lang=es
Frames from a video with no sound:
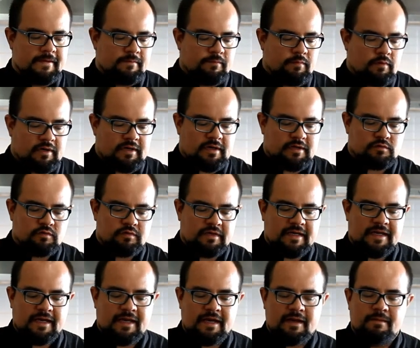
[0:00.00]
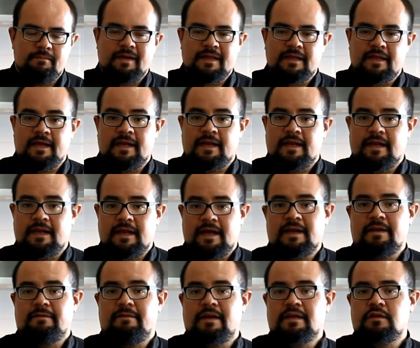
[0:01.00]
Porque resulta que a
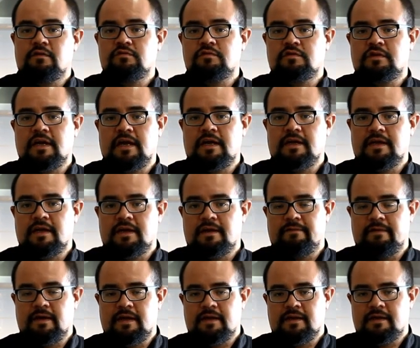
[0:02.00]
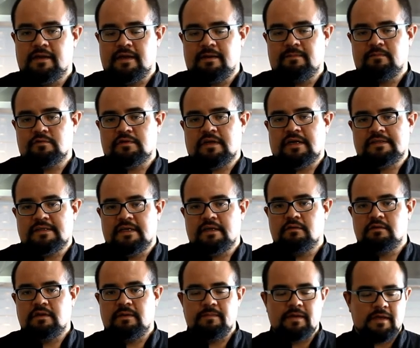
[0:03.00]
nivel industrial y a nivel, digamos,
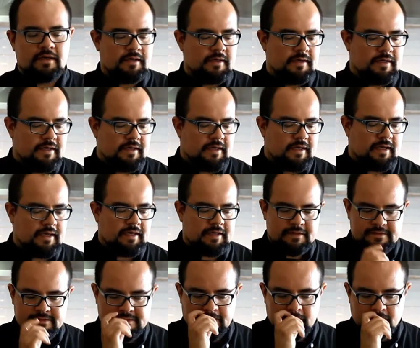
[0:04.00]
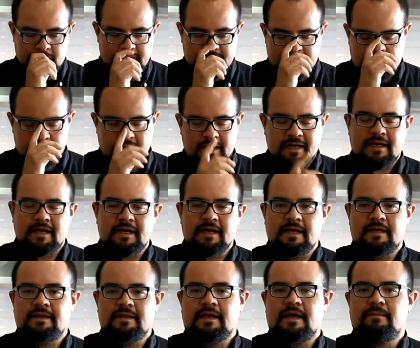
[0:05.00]
casero también, eh, se encuentran una gran
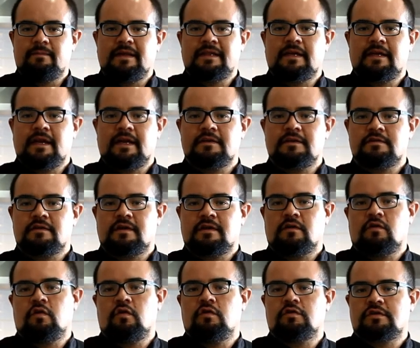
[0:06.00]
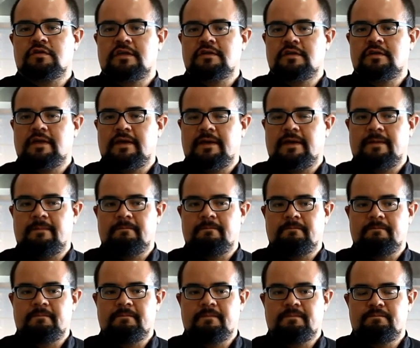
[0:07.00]
cantidad de materiales con los que se
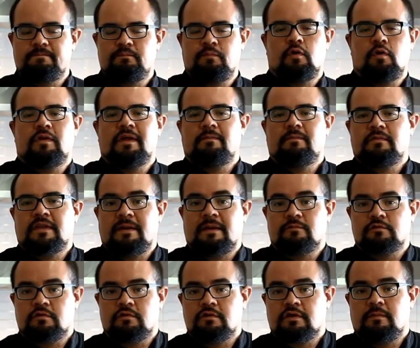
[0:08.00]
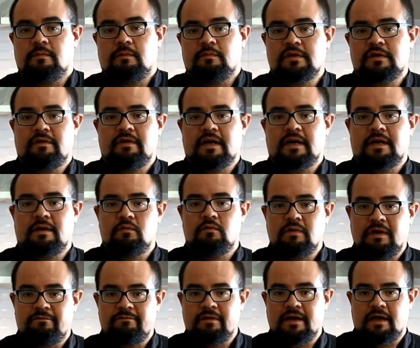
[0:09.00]
mm, podemos, digamos, con los que podemos llevar a cabo
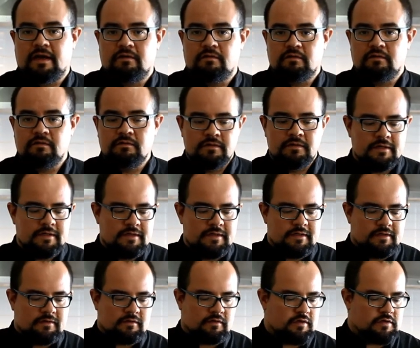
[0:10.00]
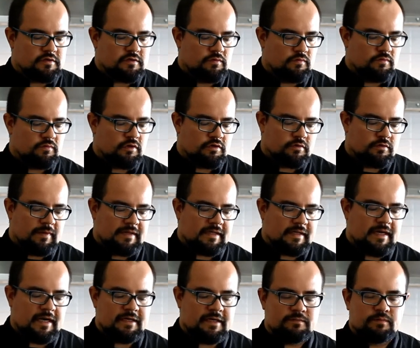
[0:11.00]
un afilado, ¿no? Entonces, uno de esos
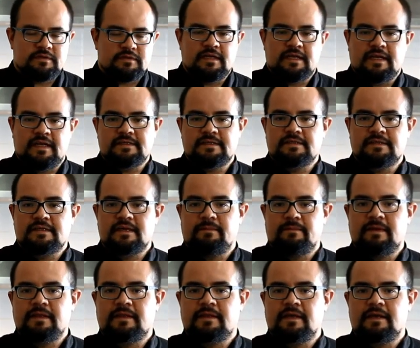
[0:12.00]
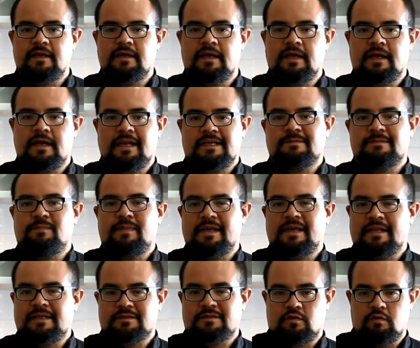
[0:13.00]
materiales, pues, serían sencillamente eh, las
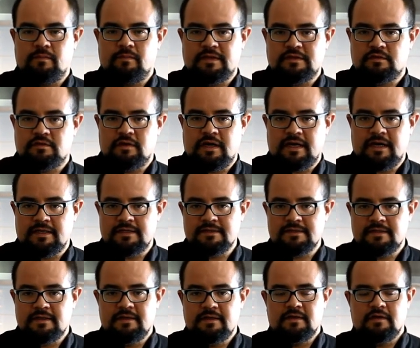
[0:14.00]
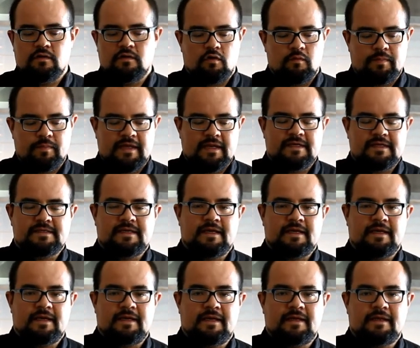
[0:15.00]
piedras convencionales o piedras,
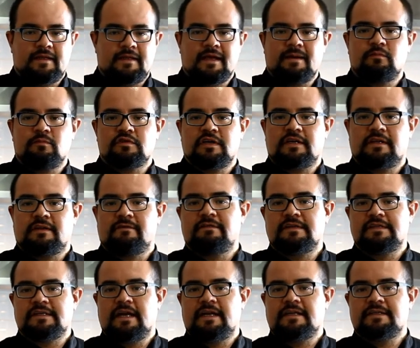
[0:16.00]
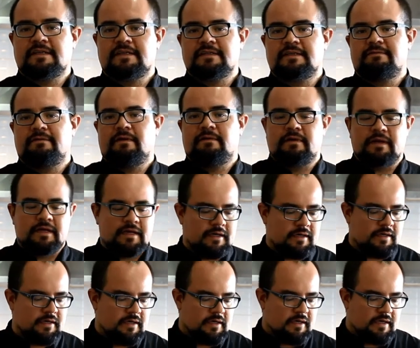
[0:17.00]
digamos, artificiales que se
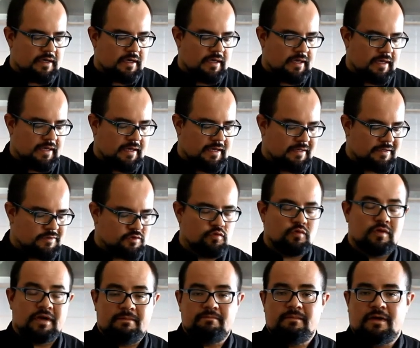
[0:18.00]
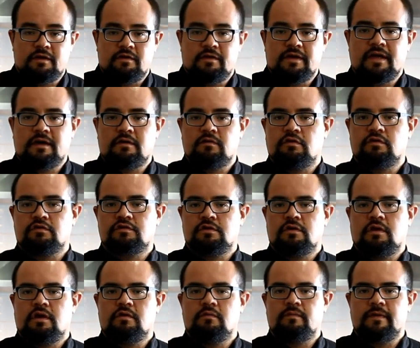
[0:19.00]
fabrican en su gran mayoría con
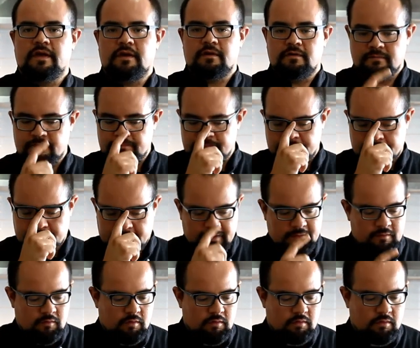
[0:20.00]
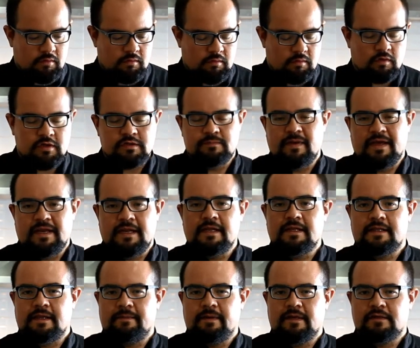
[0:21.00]
óxido de aluminio o,
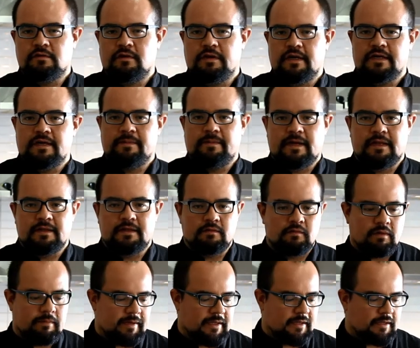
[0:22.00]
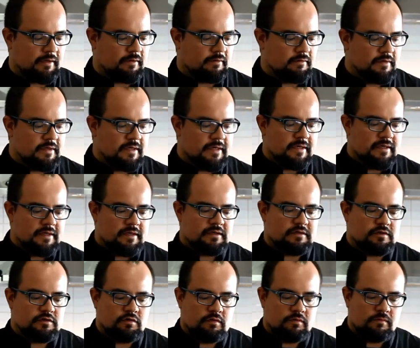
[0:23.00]
esmeril también le solían llamar antiguamente. ¿no?
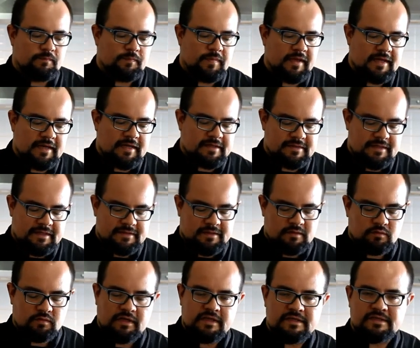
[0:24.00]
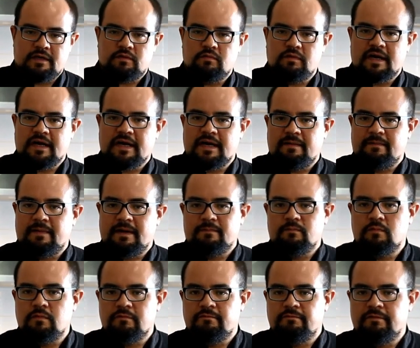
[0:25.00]
Esas son piedras en las que utilizan una grava
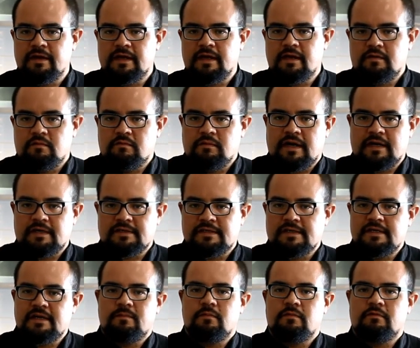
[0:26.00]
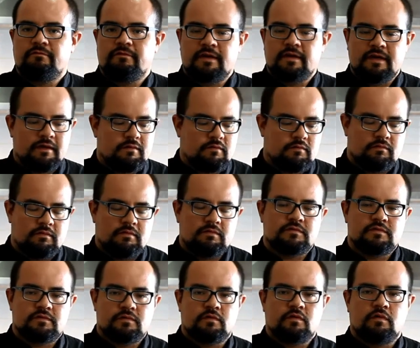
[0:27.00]
muy fina, una arcilla muy fina,
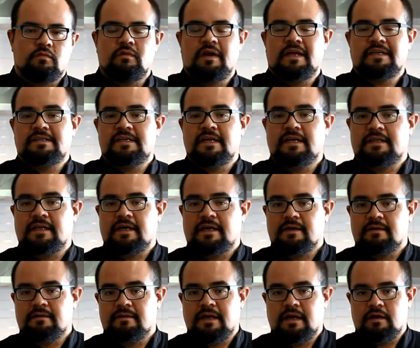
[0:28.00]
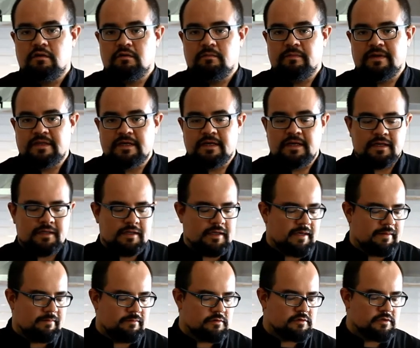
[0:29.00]
con, una cierta granulometría,
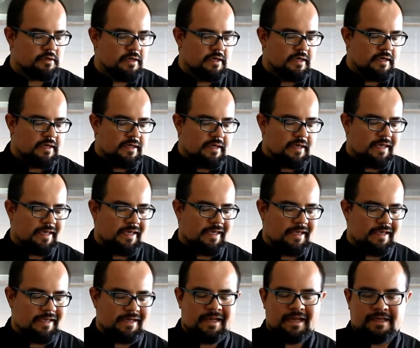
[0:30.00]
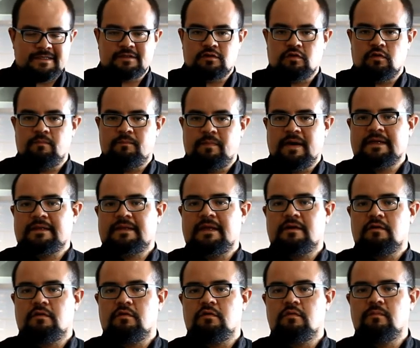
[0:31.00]
digamos, y las
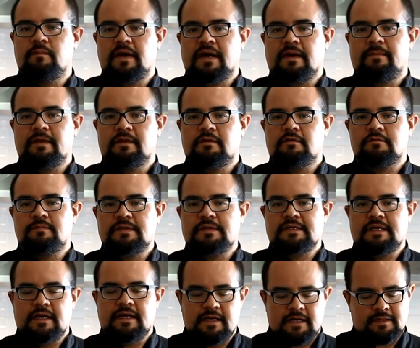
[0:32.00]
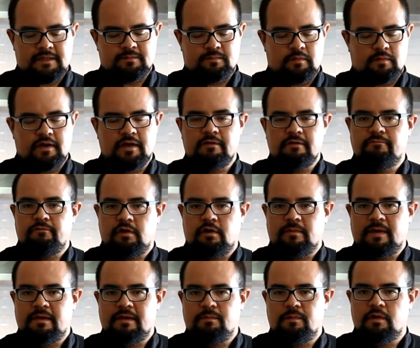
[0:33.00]
compactan con un pegamento especial y las ponen en
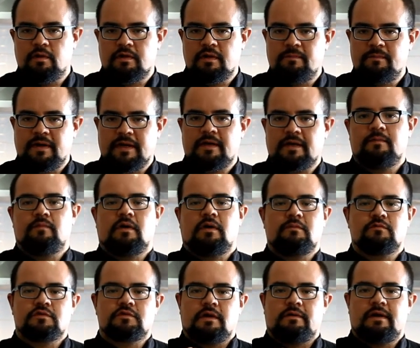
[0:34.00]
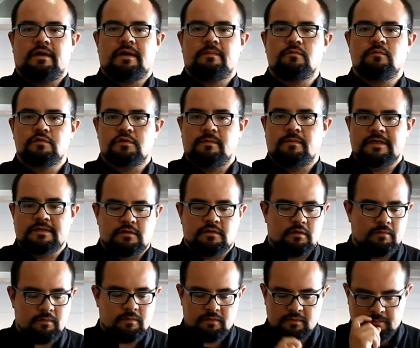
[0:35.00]
forma de bloque para que podamos trabajar mucho más
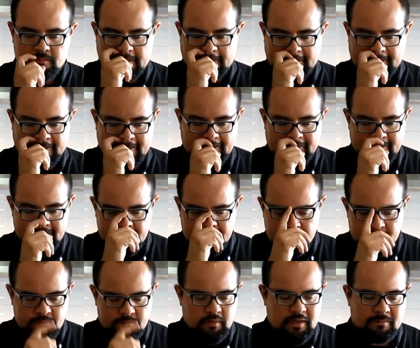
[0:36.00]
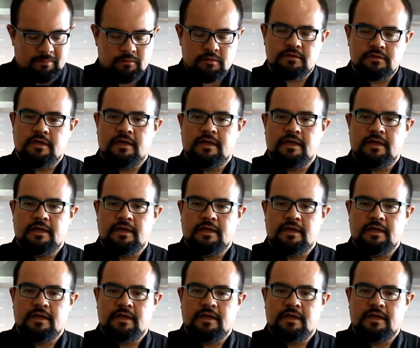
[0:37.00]
cómodo, para que podamos